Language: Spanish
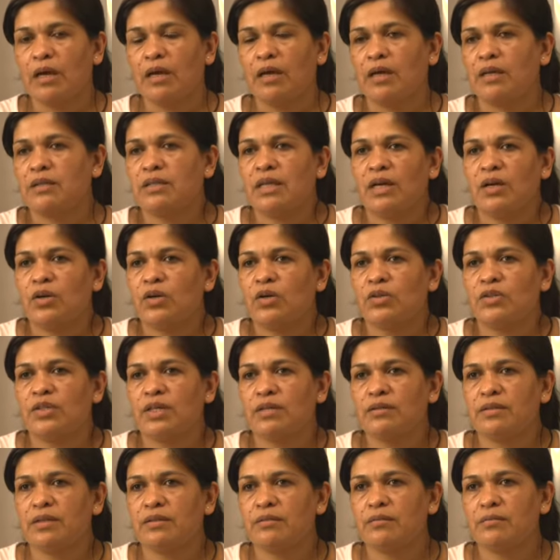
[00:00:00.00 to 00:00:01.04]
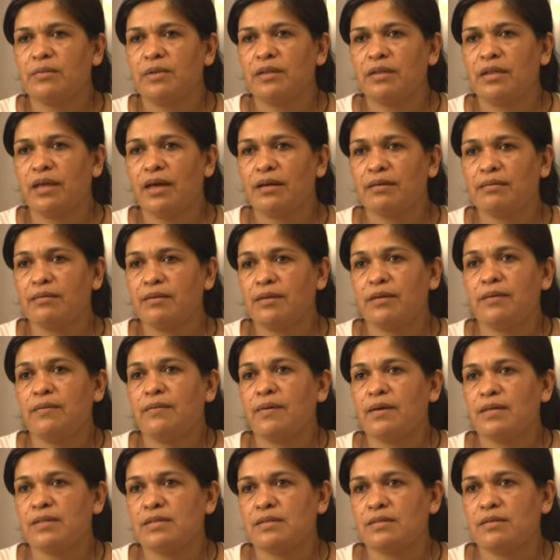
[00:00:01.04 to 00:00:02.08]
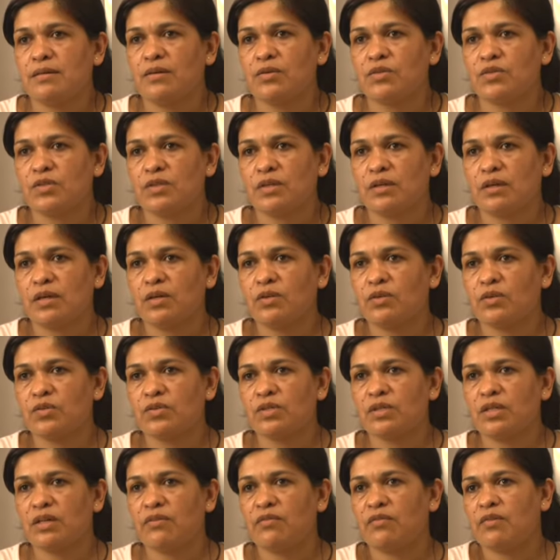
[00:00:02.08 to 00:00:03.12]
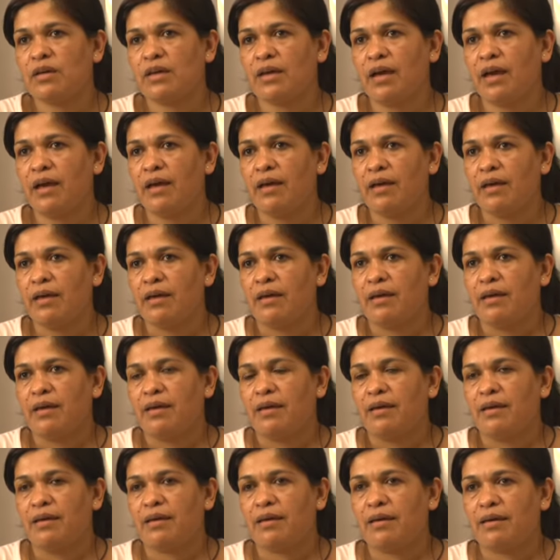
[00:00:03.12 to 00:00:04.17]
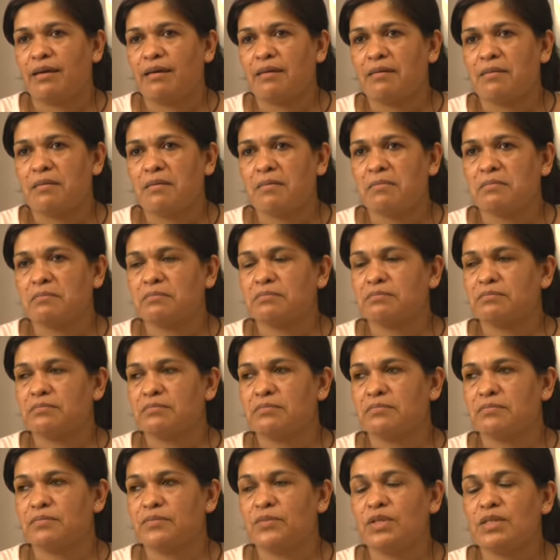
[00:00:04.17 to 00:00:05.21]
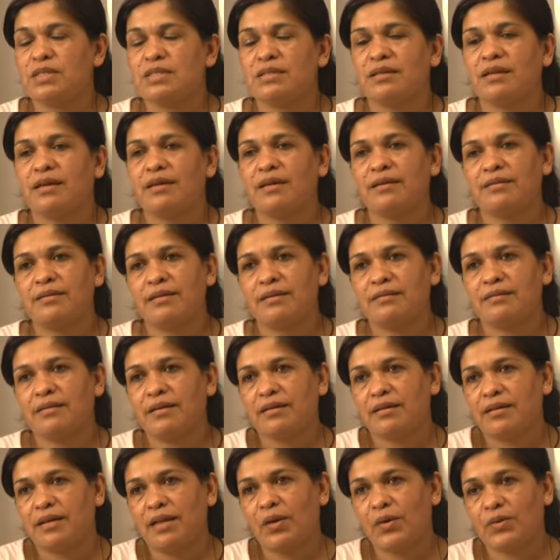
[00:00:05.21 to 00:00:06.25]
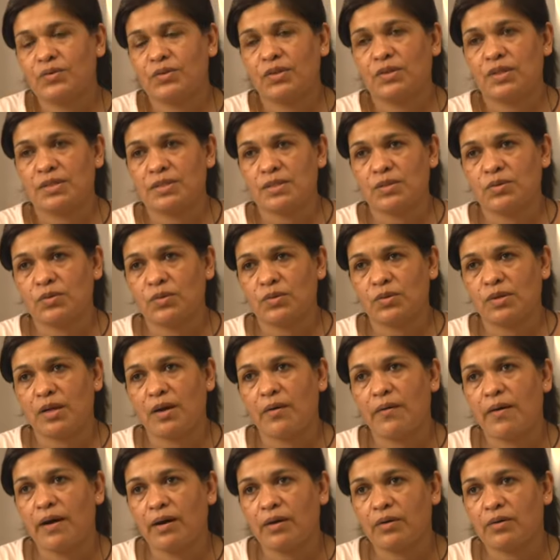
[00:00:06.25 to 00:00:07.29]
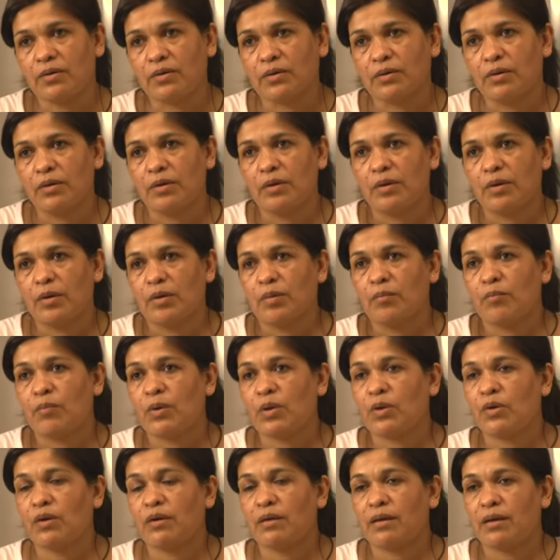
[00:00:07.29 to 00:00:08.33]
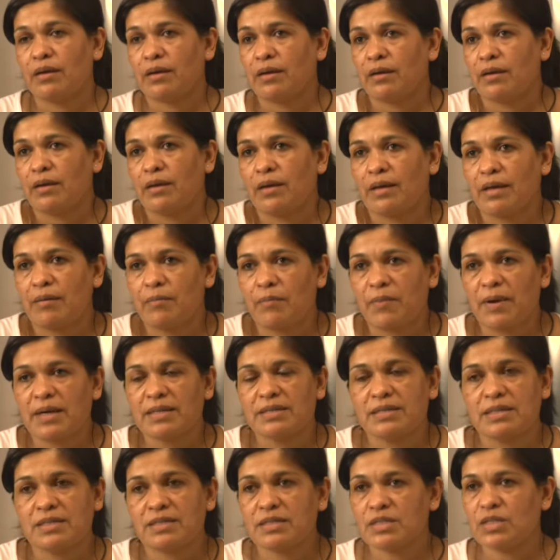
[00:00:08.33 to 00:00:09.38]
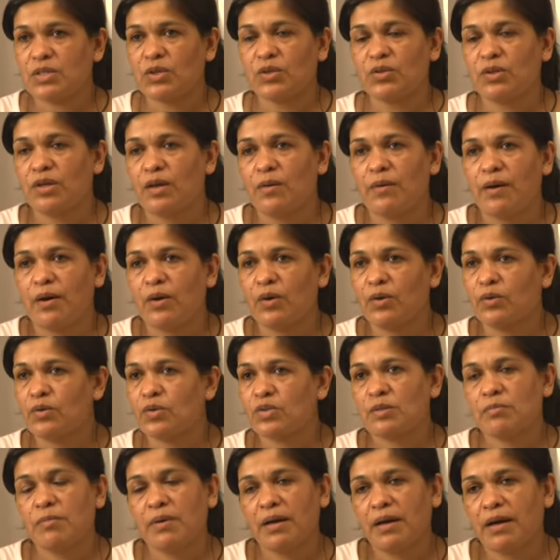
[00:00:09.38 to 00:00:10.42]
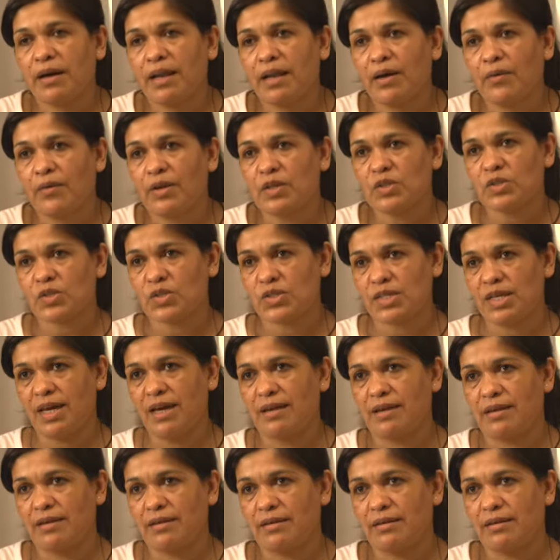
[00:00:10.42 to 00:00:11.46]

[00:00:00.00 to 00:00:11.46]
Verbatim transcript: estás constantemente activa, ¿sí? O sea, esto significa eh, ni siquiera estar tranquila cuando estás en tu trabajo. Pero, ¿qué pasa? Si no trabajo no se paga la obra social